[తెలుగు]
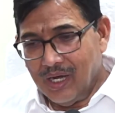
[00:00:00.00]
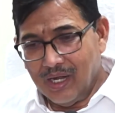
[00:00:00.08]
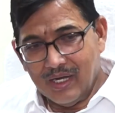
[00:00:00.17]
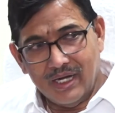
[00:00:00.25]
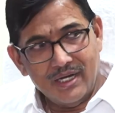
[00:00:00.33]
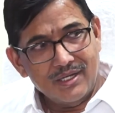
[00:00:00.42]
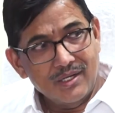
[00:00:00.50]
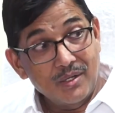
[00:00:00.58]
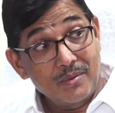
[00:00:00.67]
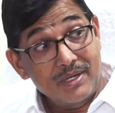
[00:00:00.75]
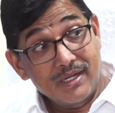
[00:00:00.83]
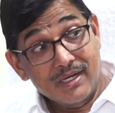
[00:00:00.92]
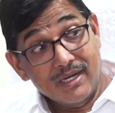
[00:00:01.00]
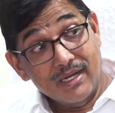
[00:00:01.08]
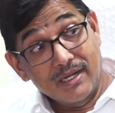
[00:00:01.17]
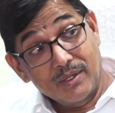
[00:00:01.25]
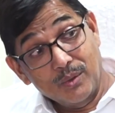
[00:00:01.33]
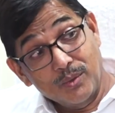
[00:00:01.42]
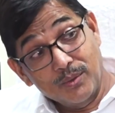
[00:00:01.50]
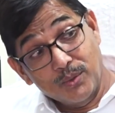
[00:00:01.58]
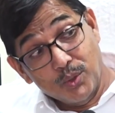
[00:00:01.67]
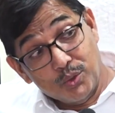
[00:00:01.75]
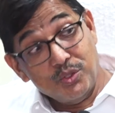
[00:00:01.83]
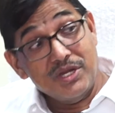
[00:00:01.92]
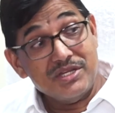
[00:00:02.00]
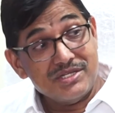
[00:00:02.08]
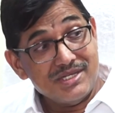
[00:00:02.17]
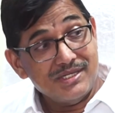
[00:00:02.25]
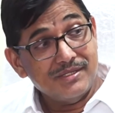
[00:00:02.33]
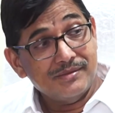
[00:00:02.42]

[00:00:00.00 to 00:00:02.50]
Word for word: ఆరేడు కిలోమీటర్ల లోతు నుంచి